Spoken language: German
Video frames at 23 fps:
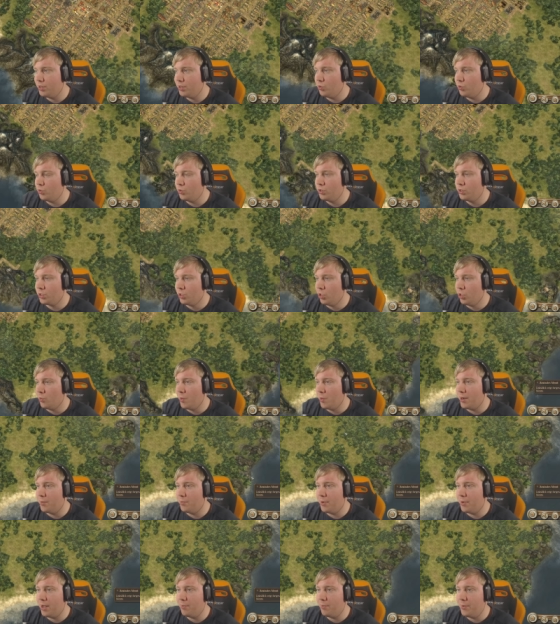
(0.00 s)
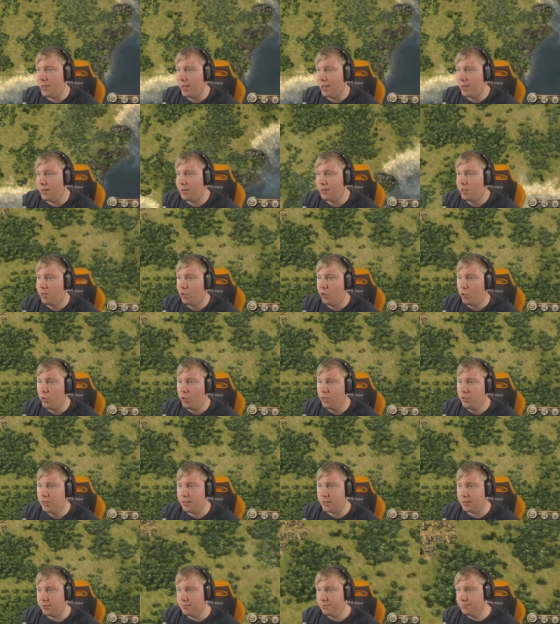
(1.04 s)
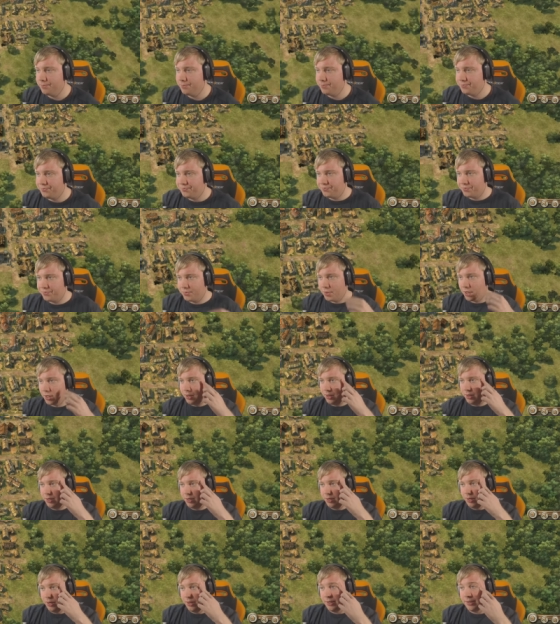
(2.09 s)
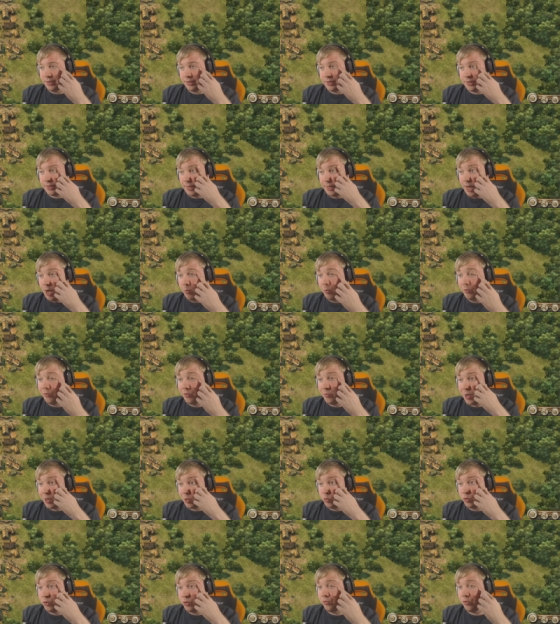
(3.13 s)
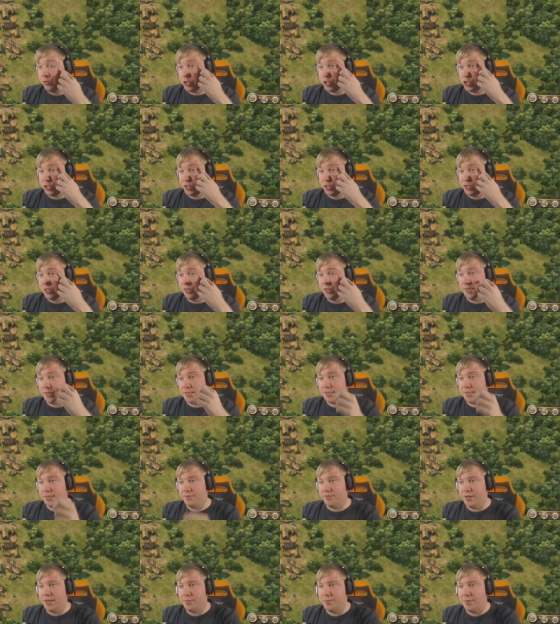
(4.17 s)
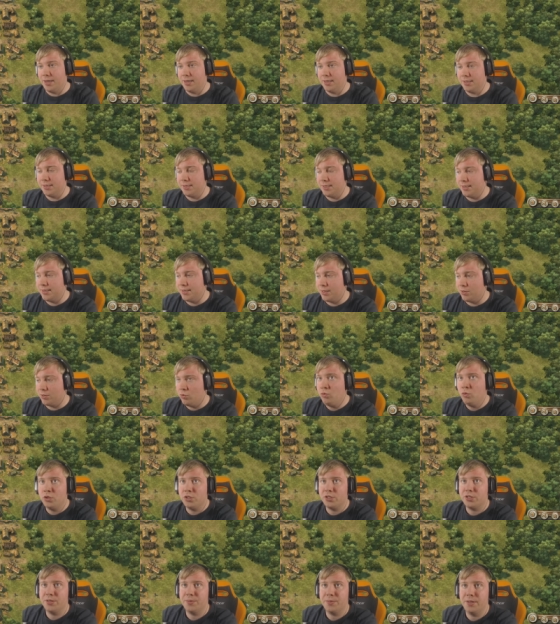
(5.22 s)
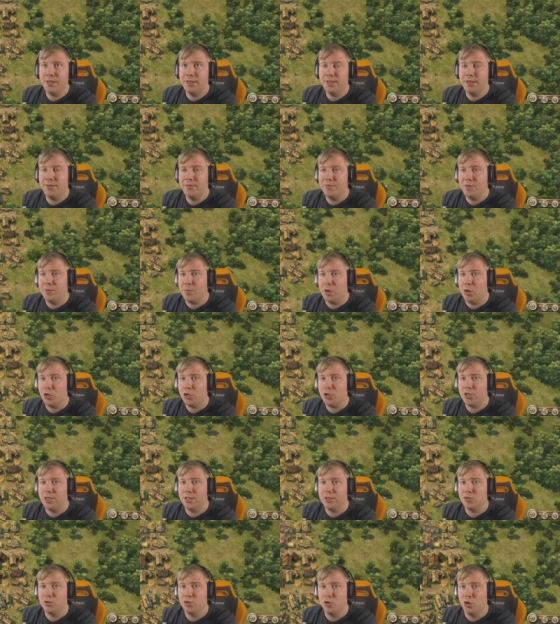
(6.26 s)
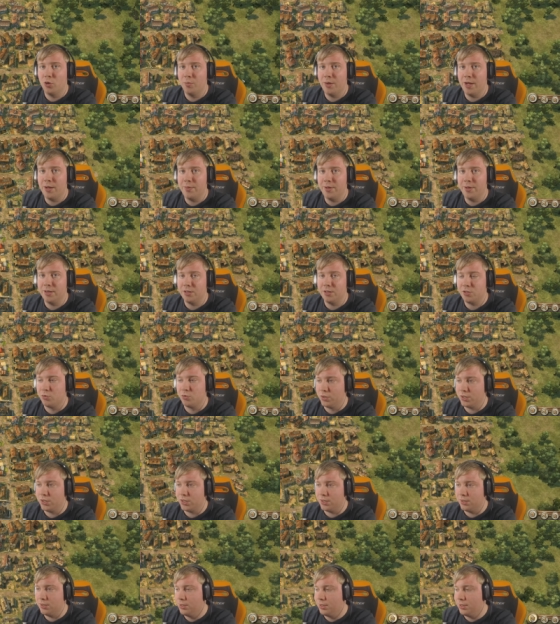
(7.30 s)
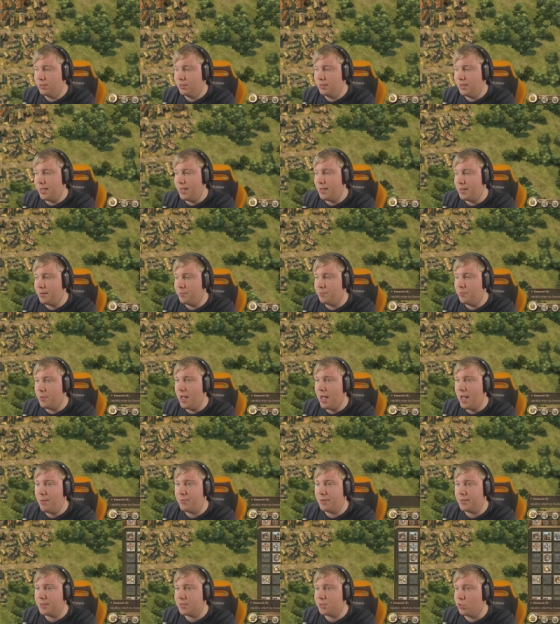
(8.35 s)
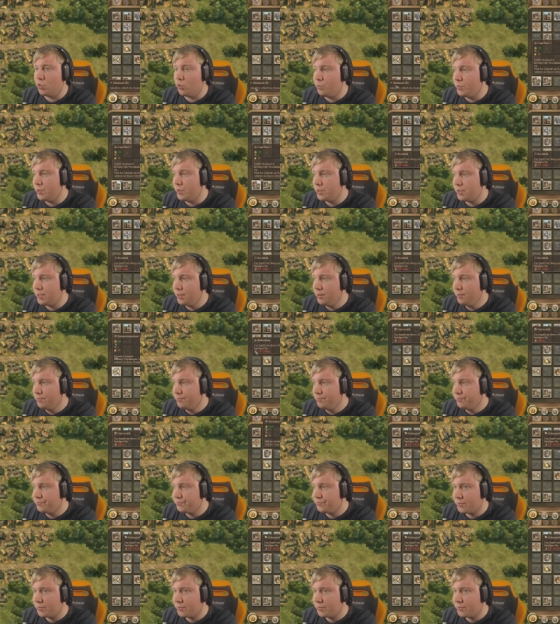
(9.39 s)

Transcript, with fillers: äh, und nochmal ein paar mehr Häuschen glaube, wir machen gute Fortschritte. Das gefällt mir alles sehr, sehr gut. Äh, wir bräuchten jetzt nur noch ein paar mehr Ressourcen. Äh, da hapert es noch ein bisschen.